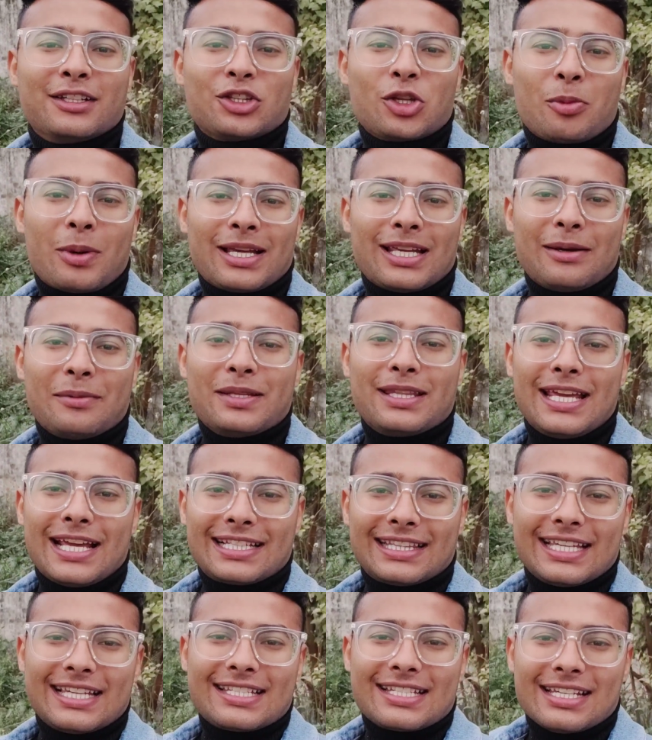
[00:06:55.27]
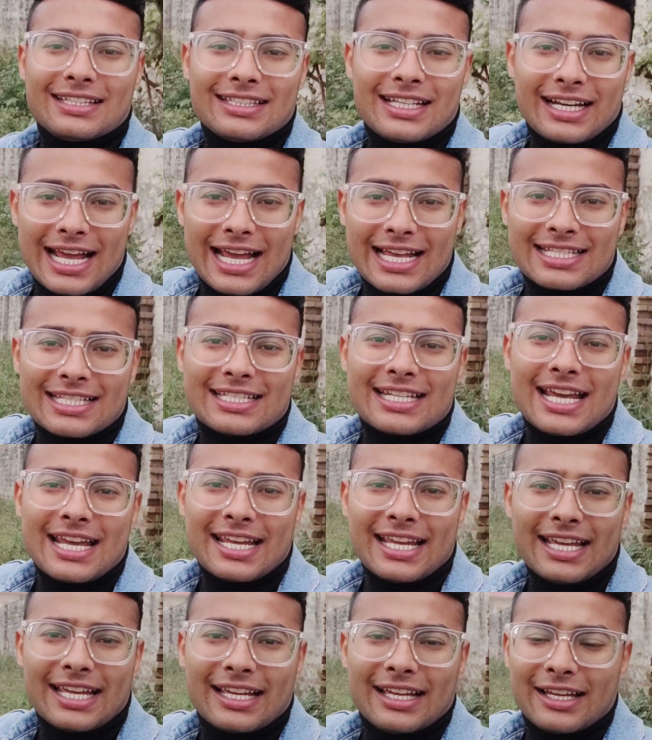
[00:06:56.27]
तो भाई अभी देखते हैं इसके अंदर कैसे
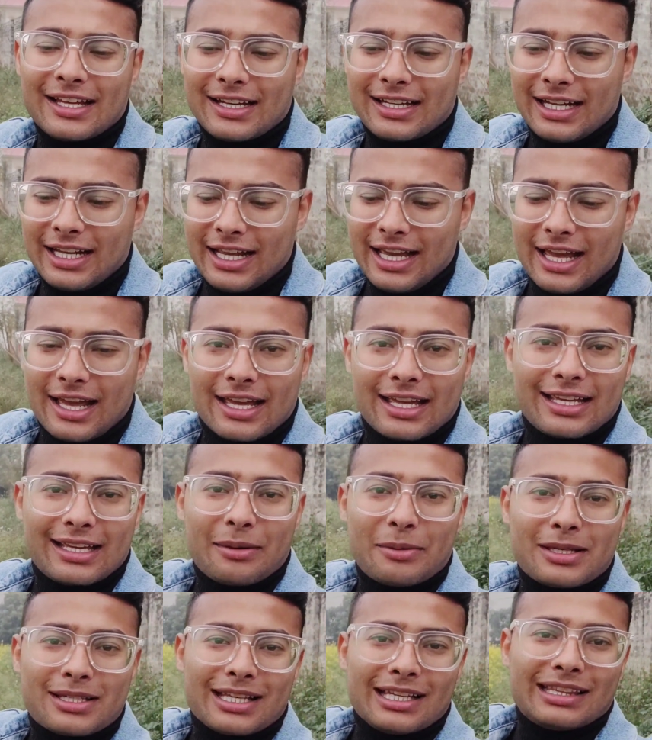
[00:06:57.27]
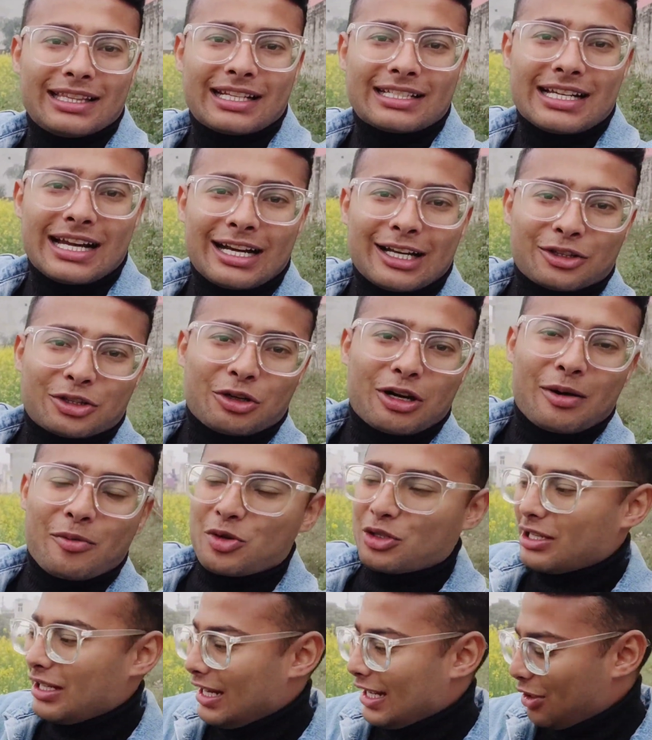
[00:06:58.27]
जाएंगे ठीक है अब इसके अंदर जाना थोड़ा
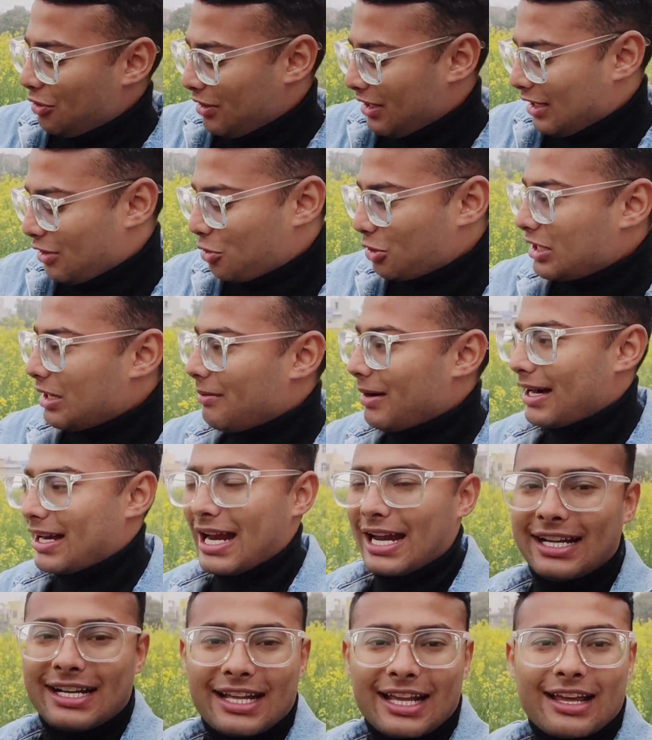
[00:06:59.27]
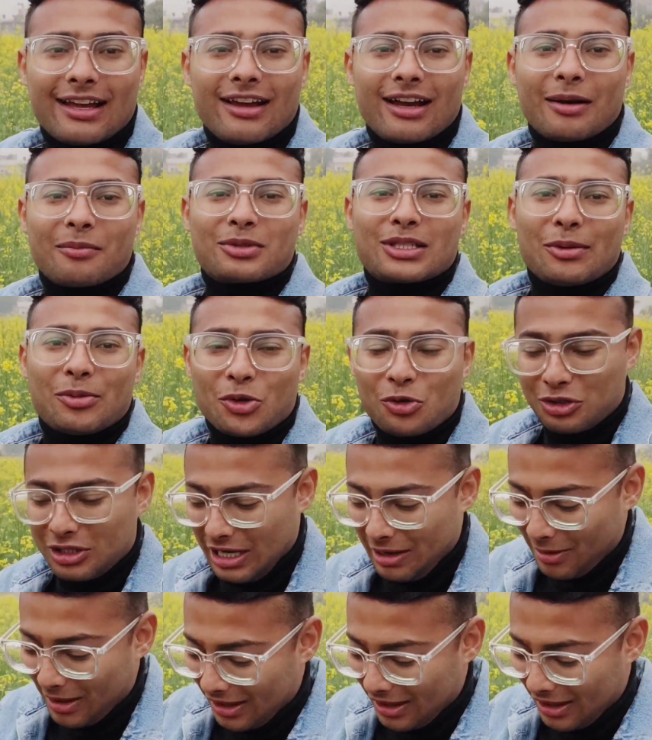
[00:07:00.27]
मुश्किल है क्योंकि ये खुद हमारे हाइट के है हमसे भी ऊंचे हैं